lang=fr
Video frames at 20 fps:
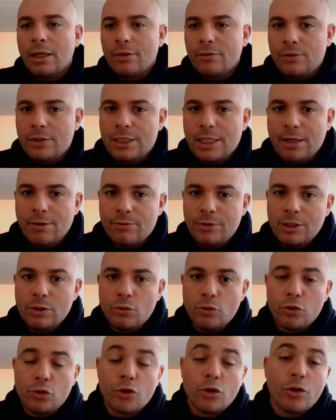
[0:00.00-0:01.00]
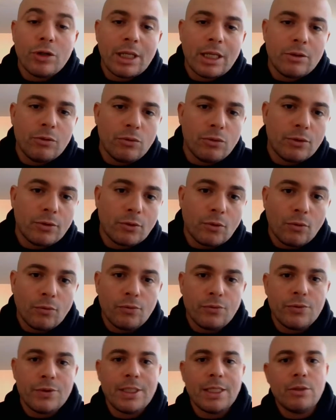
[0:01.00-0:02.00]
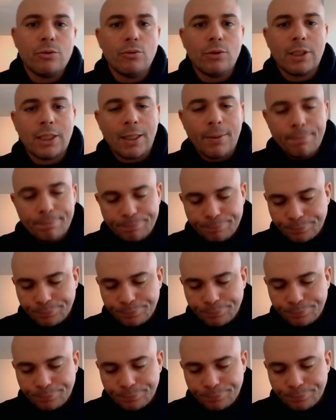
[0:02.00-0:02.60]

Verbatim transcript: vis-à-vis du jeune adulte que vous éduquez